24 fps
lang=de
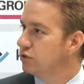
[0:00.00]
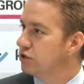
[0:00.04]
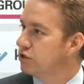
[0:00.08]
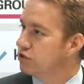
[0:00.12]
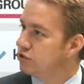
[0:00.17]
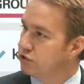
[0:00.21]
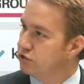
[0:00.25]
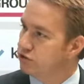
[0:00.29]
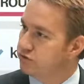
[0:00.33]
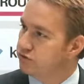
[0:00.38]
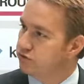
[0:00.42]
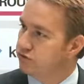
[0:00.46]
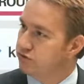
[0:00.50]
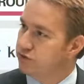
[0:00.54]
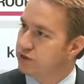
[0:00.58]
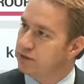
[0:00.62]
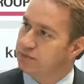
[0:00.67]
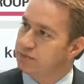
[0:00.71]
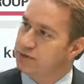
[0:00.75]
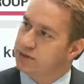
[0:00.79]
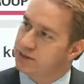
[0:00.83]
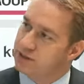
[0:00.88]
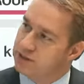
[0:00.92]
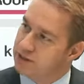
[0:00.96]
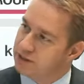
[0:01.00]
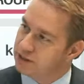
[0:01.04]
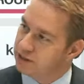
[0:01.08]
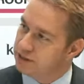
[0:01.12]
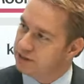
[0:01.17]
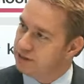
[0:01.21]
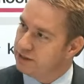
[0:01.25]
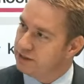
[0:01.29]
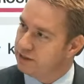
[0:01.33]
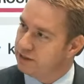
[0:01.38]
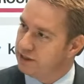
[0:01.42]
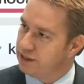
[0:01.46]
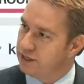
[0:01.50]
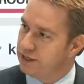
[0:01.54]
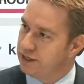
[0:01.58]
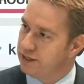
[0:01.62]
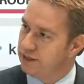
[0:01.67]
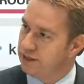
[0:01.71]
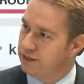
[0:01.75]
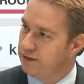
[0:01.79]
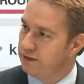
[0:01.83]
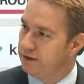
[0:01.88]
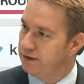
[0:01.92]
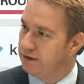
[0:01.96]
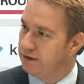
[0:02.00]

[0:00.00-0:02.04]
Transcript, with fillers: der Software, mit ihren Ideen,